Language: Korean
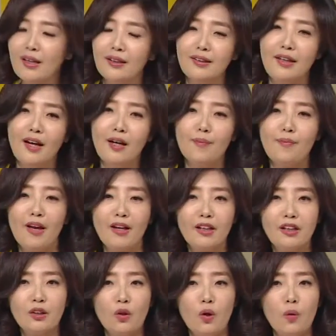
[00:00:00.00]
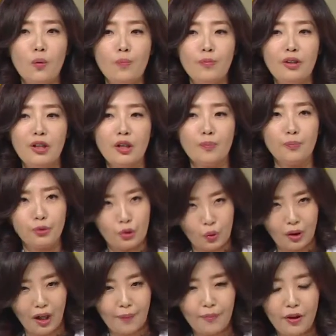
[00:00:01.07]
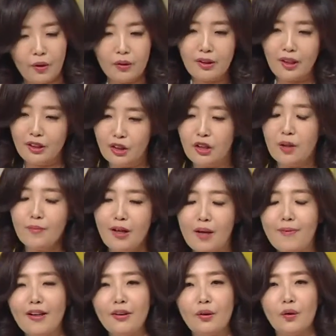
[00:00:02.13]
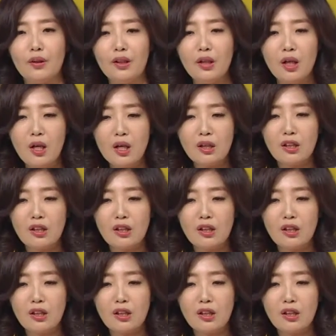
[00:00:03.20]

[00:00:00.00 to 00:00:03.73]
아. 그 다음에 크롬이 부족하면, 그러니까 실험을 해봤더니 네.